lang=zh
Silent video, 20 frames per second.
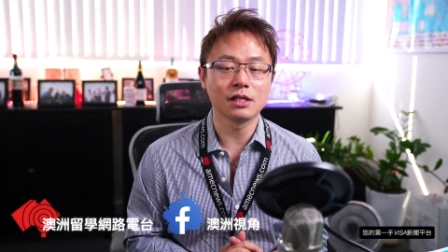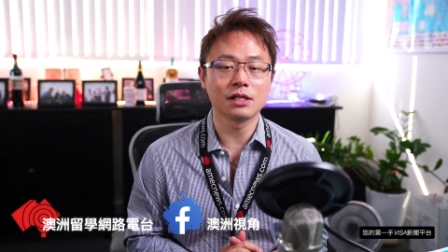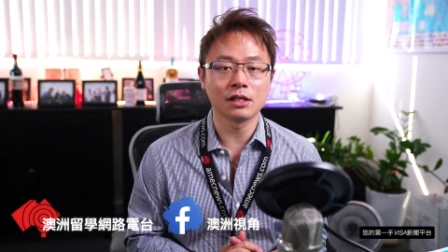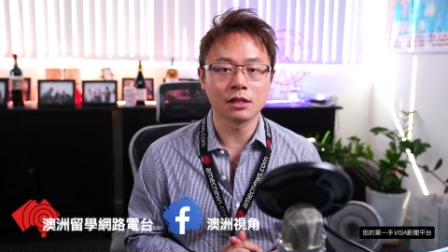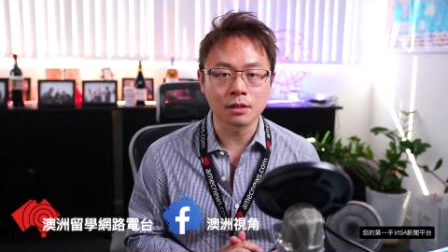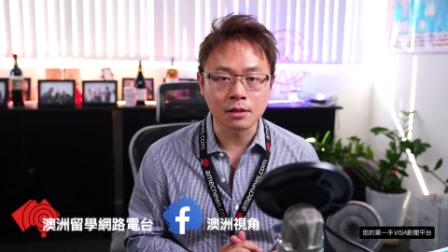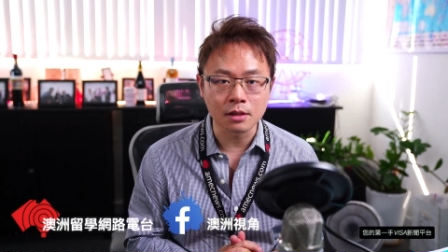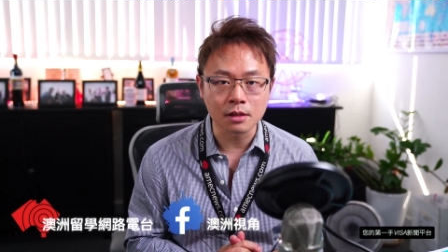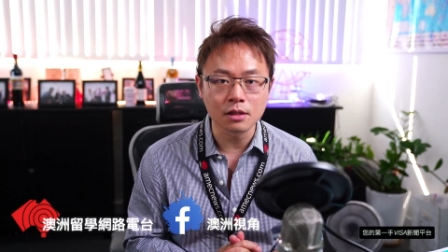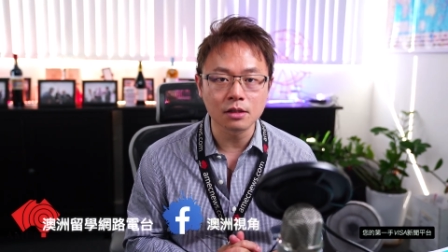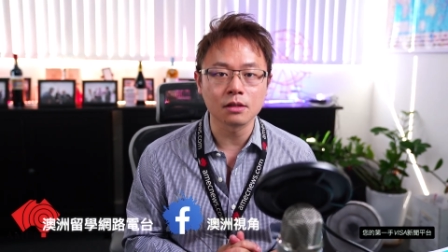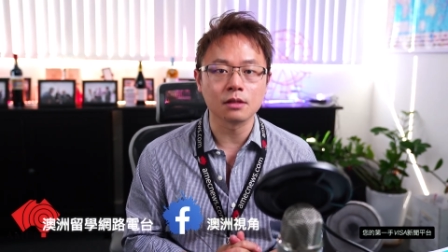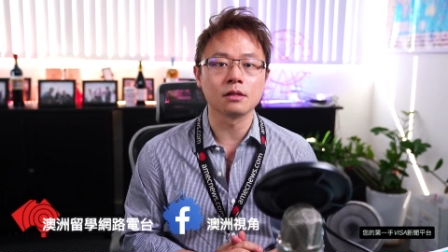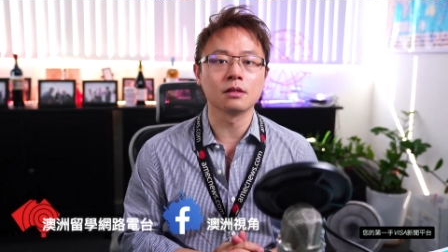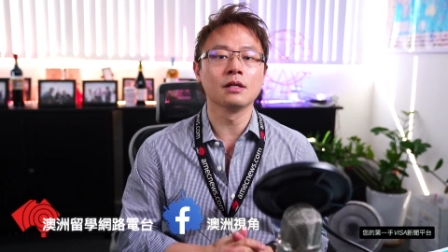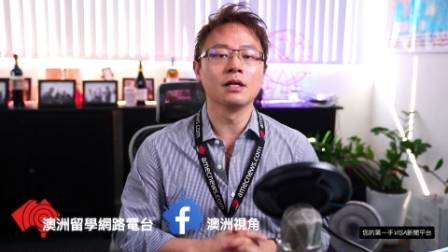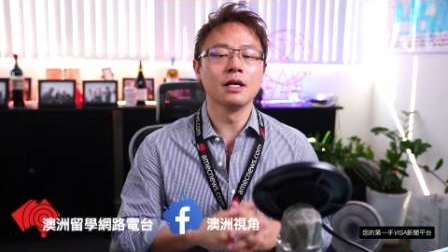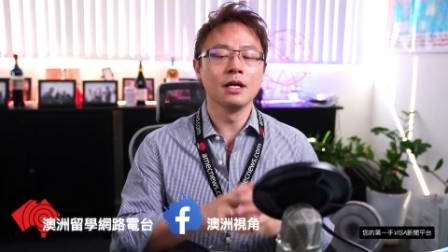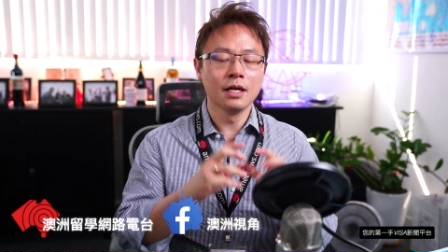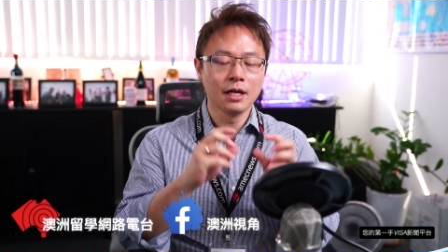其
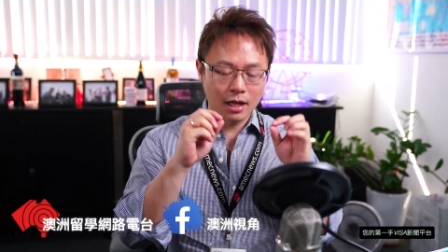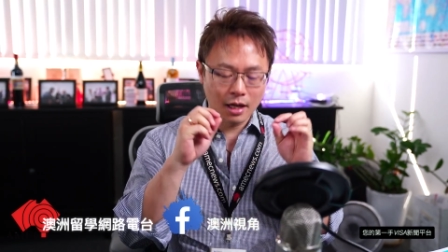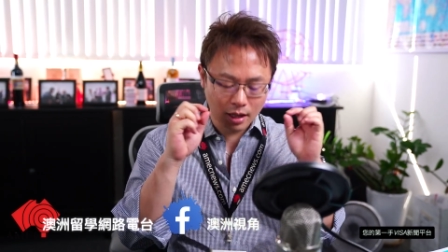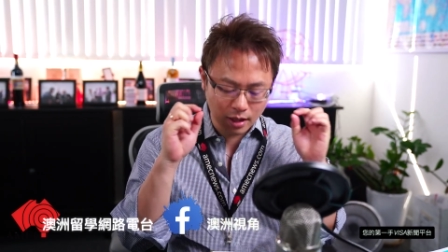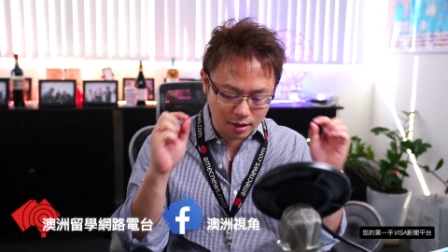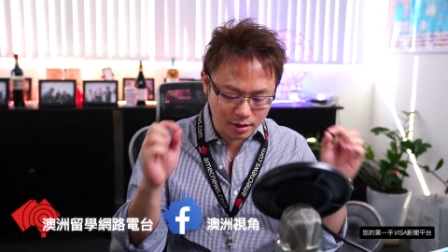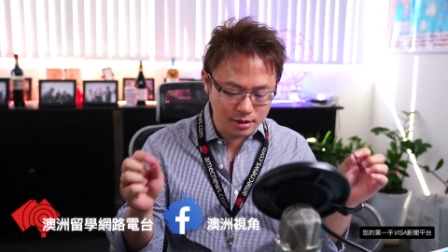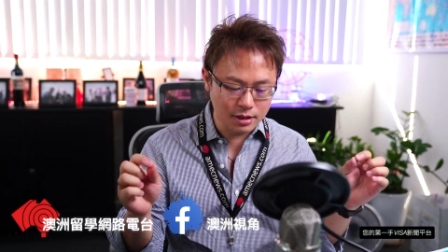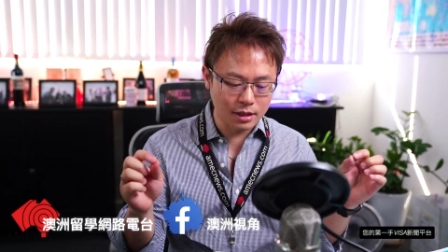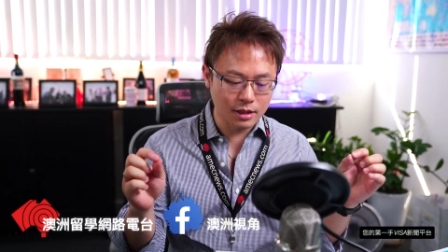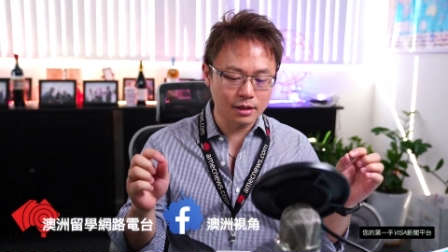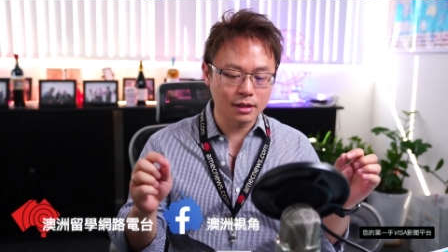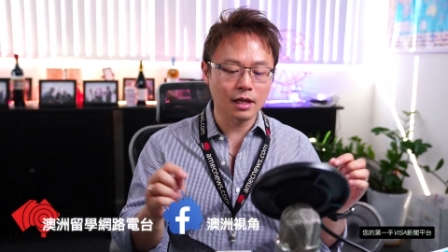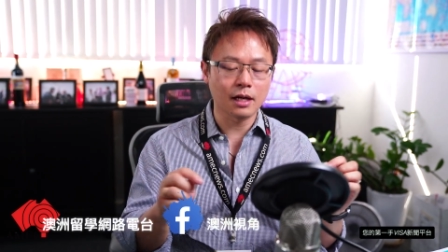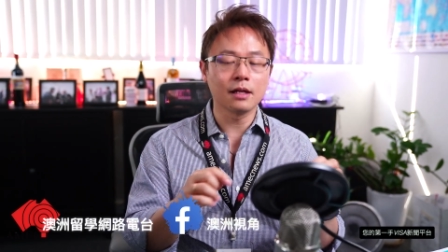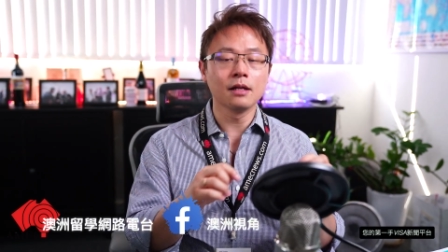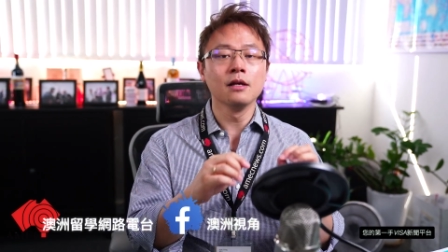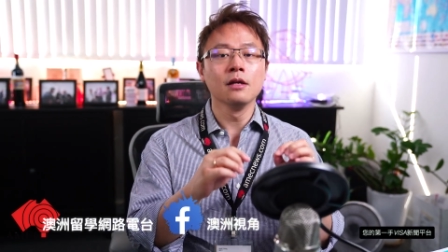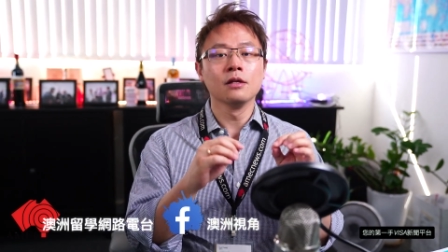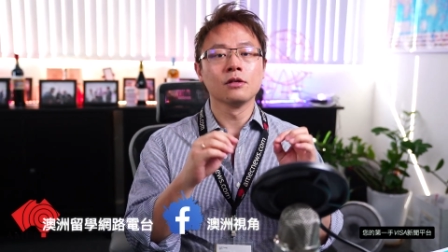实很简
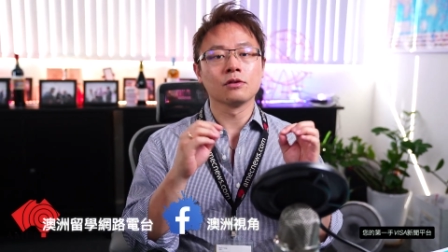单，